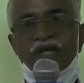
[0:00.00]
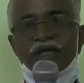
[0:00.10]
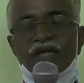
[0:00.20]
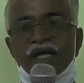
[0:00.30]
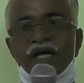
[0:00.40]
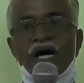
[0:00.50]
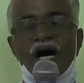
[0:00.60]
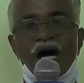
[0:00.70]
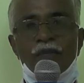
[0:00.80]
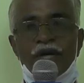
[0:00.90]
జరిగితే
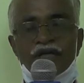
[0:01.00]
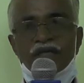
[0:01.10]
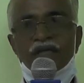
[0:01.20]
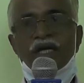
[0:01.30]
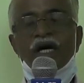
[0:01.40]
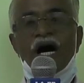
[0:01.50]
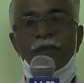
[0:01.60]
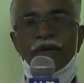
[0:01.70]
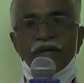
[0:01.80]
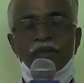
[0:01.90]
ఆ పంటను
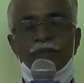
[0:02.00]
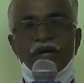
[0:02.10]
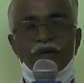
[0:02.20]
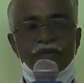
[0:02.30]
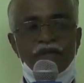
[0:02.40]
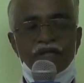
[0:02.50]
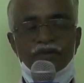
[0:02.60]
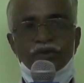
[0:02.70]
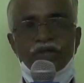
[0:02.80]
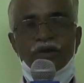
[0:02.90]
అప్పటికప్పుడే మీరే
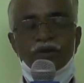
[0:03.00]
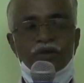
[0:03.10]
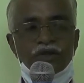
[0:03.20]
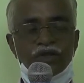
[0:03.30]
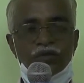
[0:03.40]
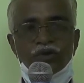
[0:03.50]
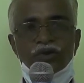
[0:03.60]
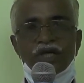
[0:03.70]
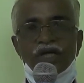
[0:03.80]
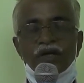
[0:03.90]
చూశారు ఇంతకుముందు
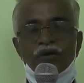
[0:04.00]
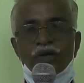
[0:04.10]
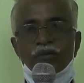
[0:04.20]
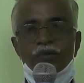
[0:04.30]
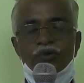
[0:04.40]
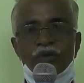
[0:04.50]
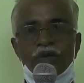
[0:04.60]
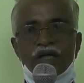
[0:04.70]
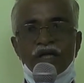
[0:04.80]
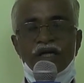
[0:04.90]
జగనన్న కూడా మీ ముందు
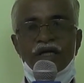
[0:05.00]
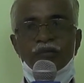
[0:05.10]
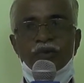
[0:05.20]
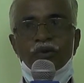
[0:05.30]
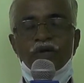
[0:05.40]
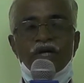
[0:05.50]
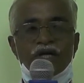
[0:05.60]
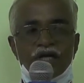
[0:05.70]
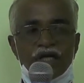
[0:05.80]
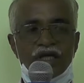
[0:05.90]
మాట్లాడేటప్పుడు
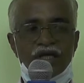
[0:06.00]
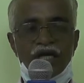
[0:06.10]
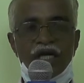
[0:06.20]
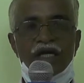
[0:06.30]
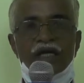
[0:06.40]
ఈ ఏ